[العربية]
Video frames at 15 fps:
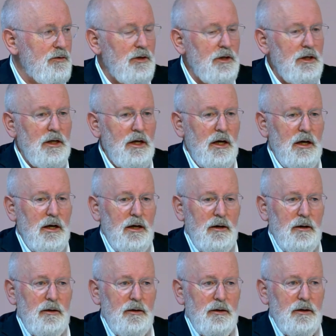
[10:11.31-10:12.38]
حتى
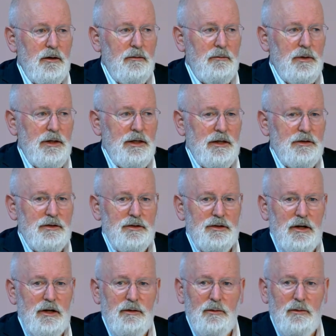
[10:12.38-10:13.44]
نخرج من المعضله دي
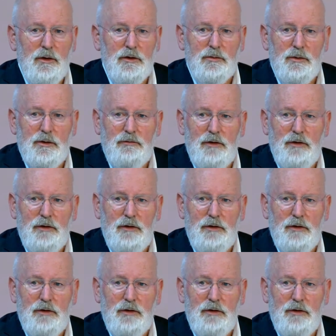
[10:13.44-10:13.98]
احنا في معضله